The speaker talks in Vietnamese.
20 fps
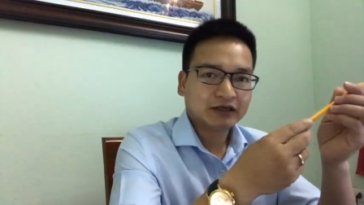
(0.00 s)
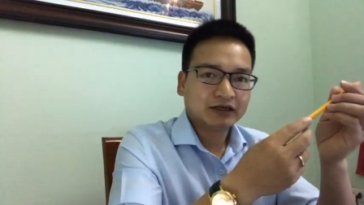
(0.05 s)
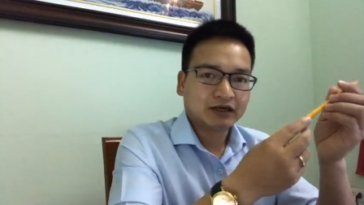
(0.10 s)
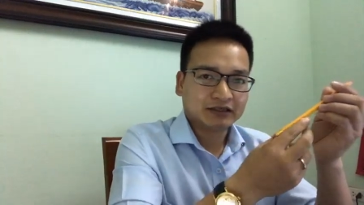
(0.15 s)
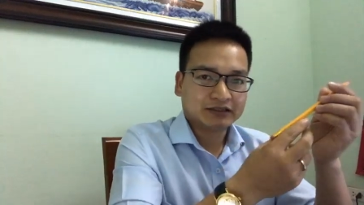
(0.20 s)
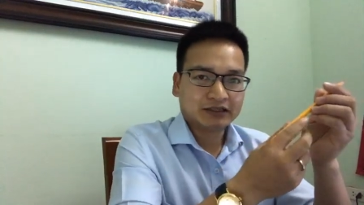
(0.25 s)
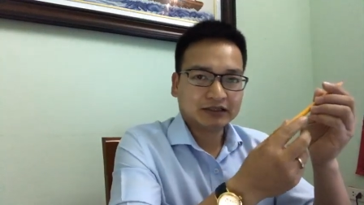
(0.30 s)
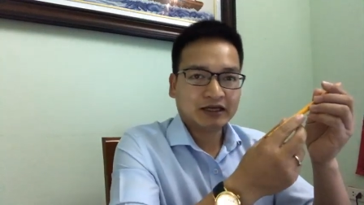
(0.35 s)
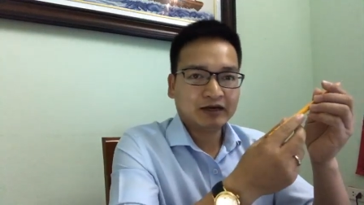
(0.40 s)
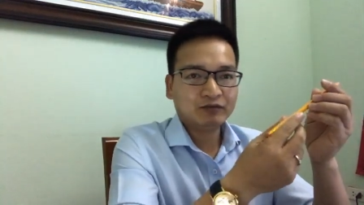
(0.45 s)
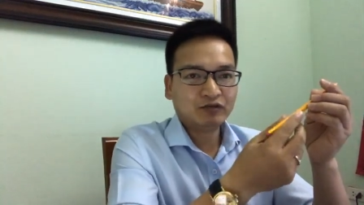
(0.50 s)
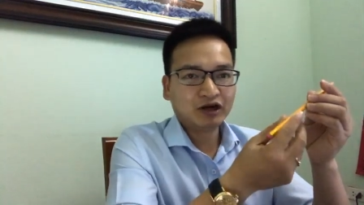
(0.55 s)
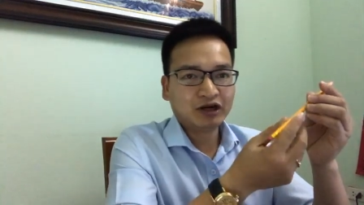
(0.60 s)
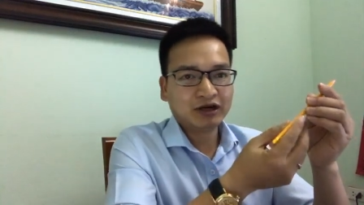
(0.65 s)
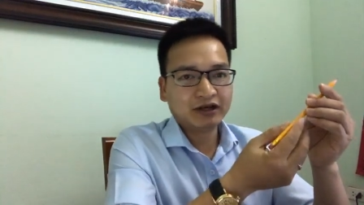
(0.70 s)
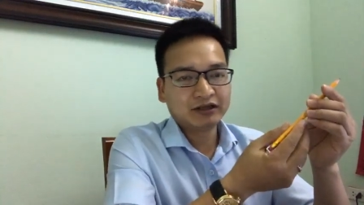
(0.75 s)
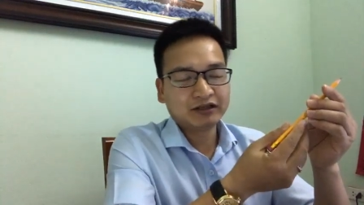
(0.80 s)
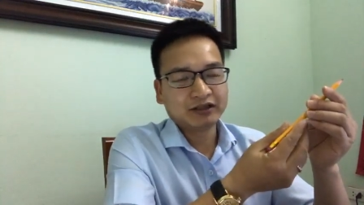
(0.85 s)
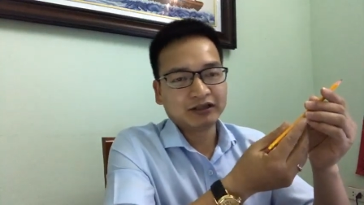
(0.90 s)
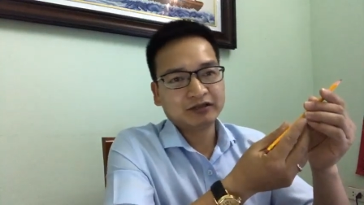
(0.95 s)
ở trạng thái mua
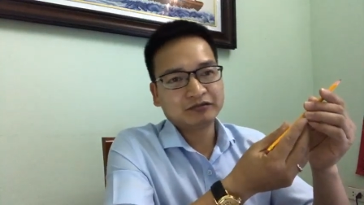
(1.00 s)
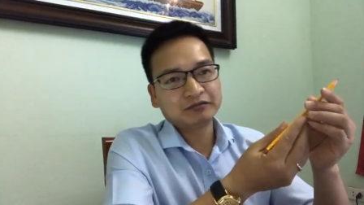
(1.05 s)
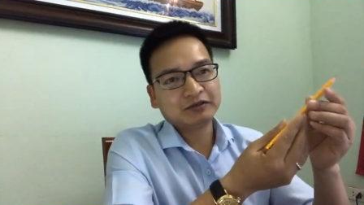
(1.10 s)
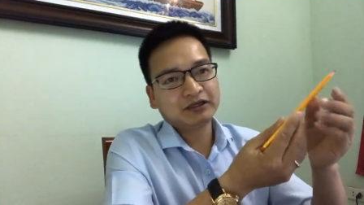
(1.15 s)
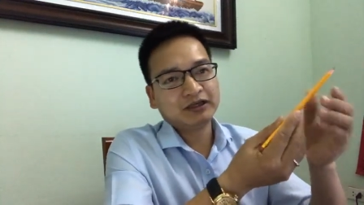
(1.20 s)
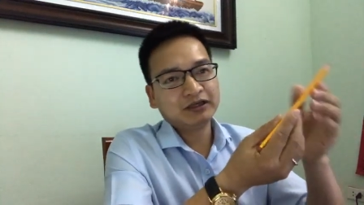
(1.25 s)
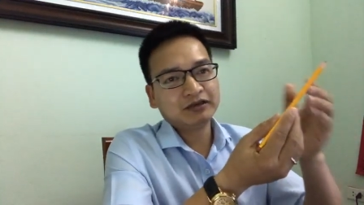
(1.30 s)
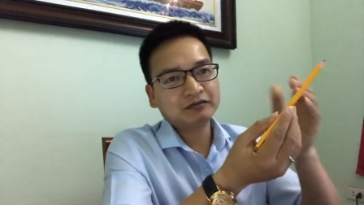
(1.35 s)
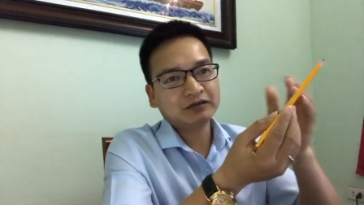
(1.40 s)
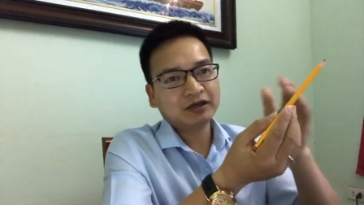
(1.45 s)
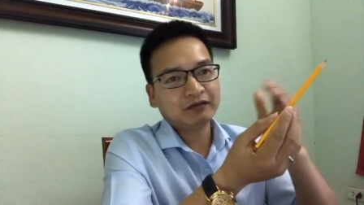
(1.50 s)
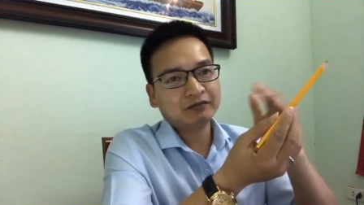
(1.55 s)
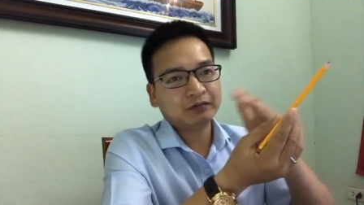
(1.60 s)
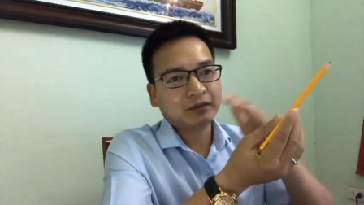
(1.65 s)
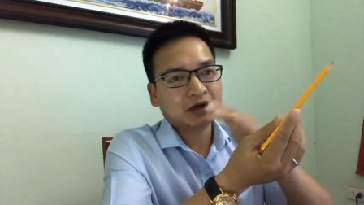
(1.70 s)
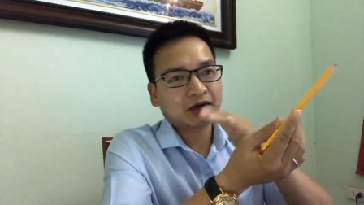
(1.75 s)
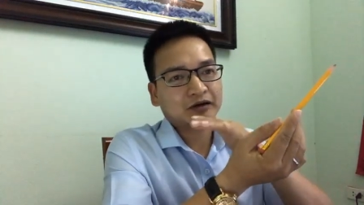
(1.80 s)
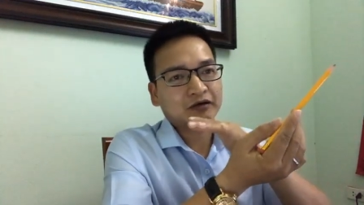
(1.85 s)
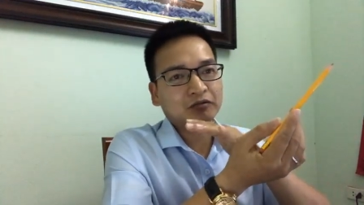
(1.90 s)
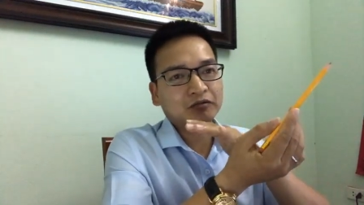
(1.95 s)
lên thì chúng, khi chúng ta
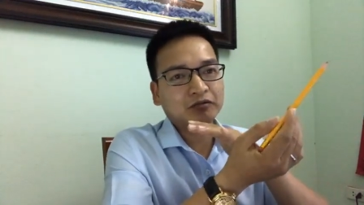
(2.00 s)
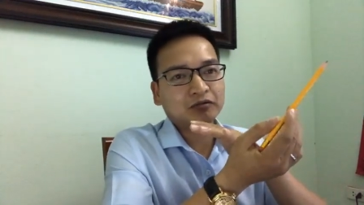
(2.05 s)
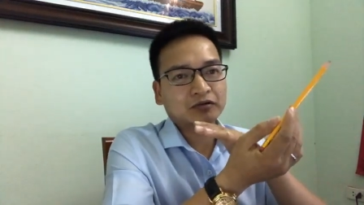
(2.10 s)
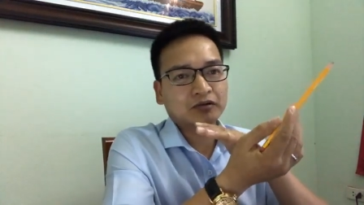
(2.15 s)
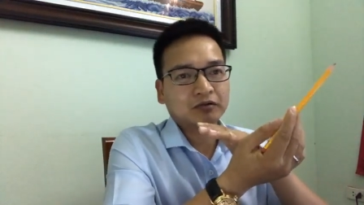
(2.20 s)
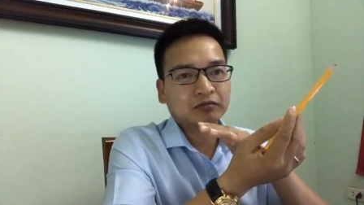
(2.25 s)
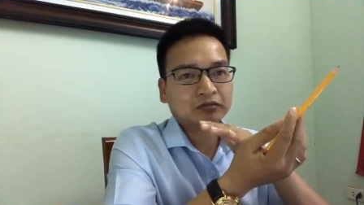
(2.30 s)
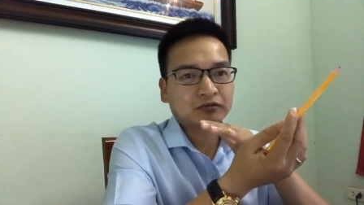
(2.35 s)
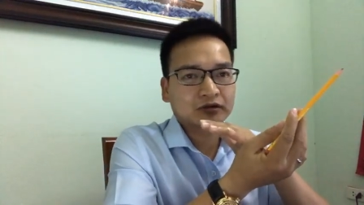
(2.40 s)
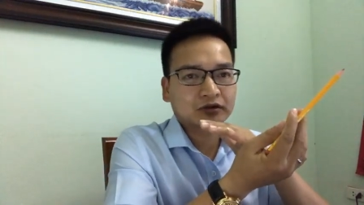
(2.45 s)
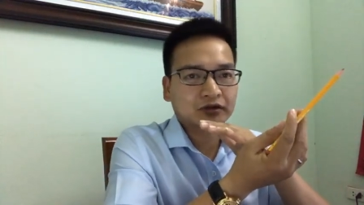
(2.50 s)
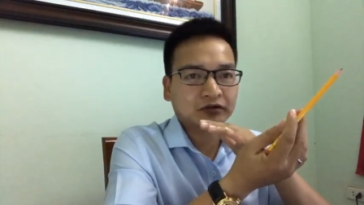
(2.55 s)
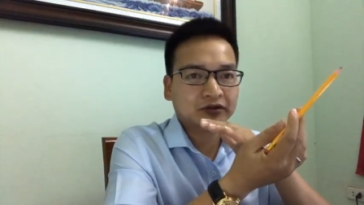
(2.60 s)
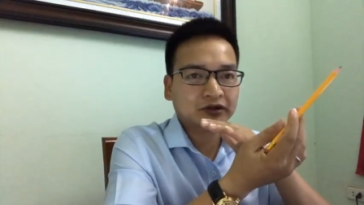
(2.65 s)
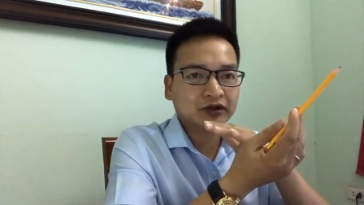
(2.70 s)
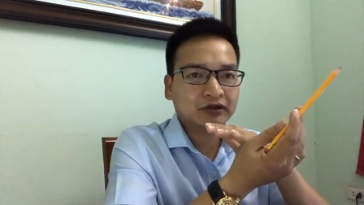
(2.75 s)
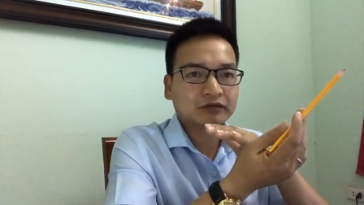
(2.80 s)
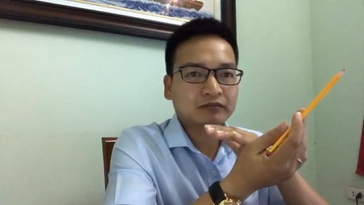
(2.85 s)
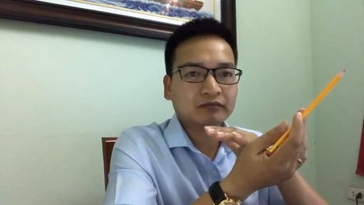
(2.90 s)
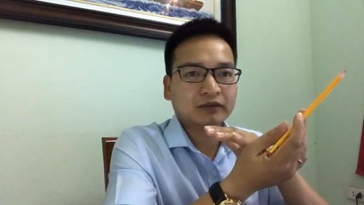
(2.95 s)
bằng công công công
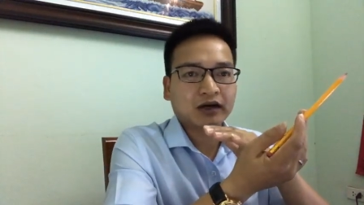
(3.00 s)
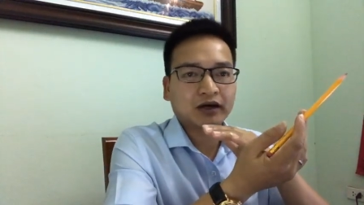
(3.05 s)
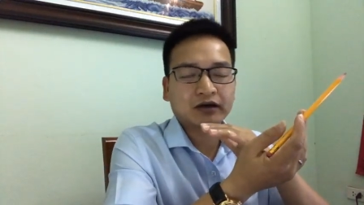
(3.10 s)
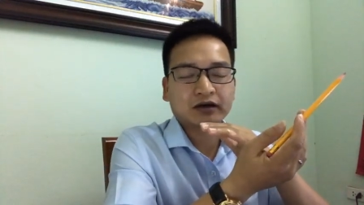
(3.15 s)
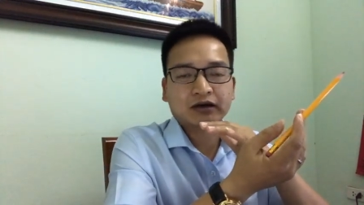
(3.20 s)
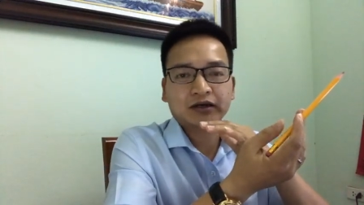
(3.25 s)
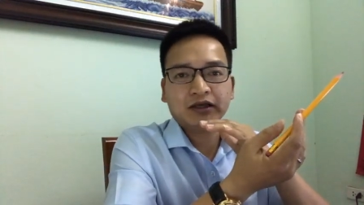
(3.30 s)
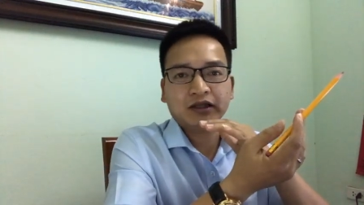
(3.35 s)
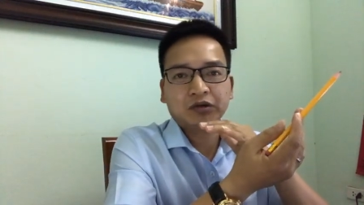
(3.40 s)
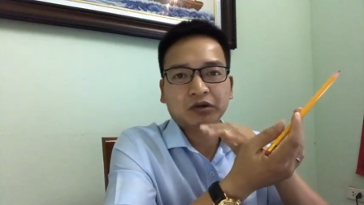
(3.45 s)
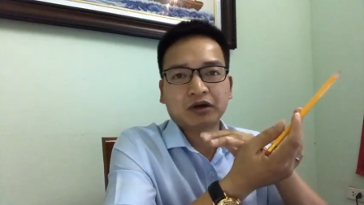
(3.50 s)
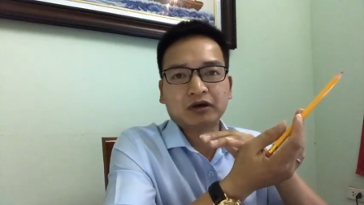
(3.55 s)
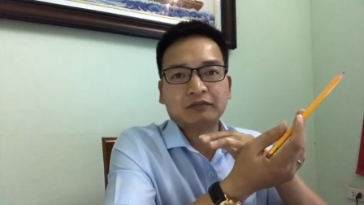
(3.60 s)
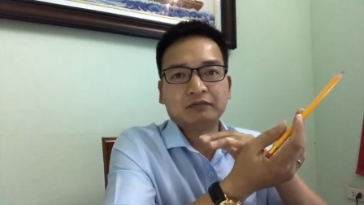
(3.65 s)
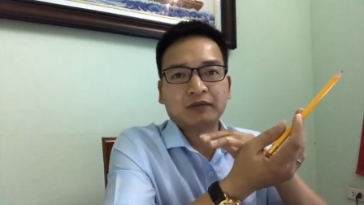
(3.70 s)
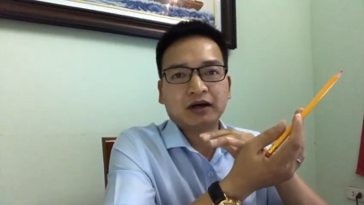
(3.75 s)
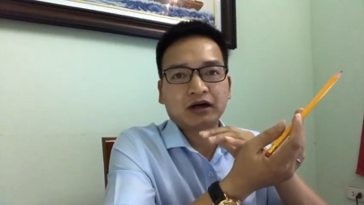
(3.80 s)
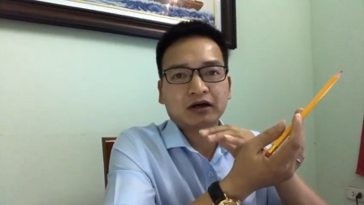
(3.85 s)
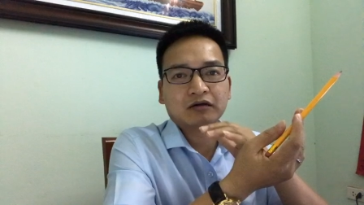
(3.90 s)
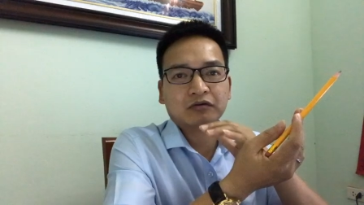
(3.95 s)
thức bằng kỹ thuật
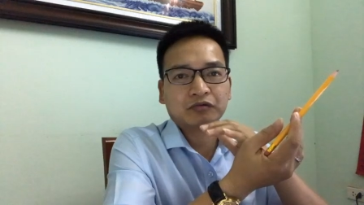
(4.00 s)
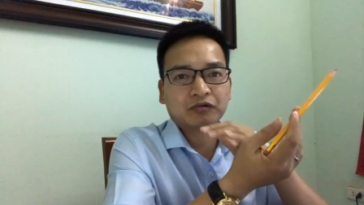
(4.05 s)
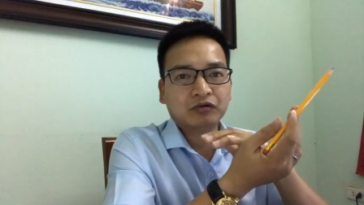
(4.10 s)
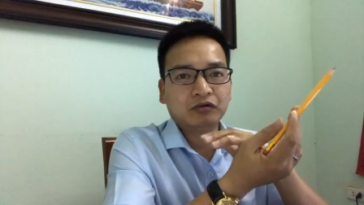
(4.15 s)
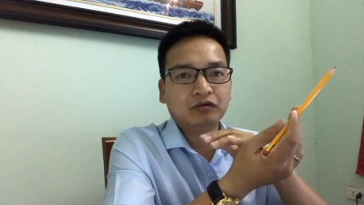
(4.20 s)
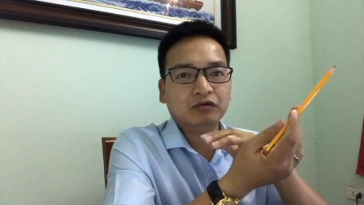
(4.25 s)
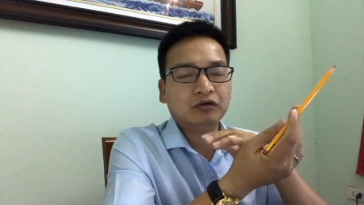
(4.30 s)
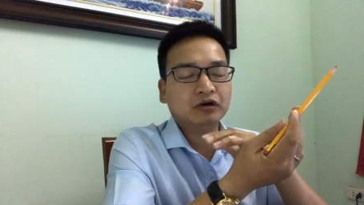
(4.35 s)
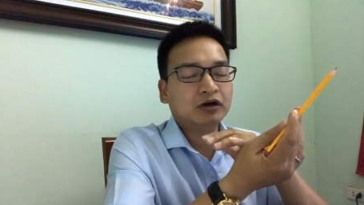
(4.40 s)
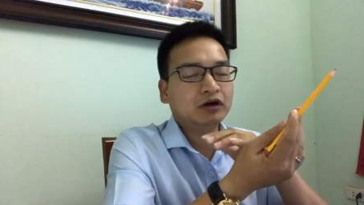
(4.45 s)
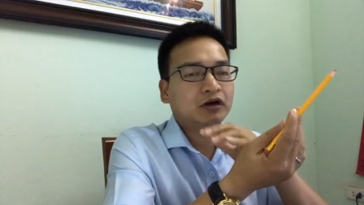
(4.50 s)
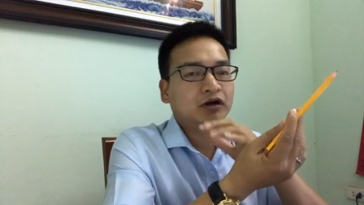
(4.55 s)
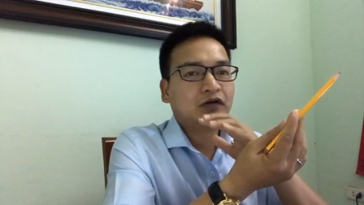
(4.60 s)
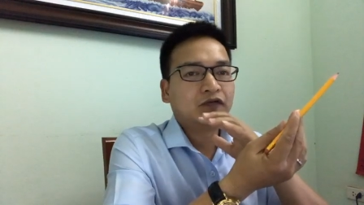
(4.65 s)
bằng công cụ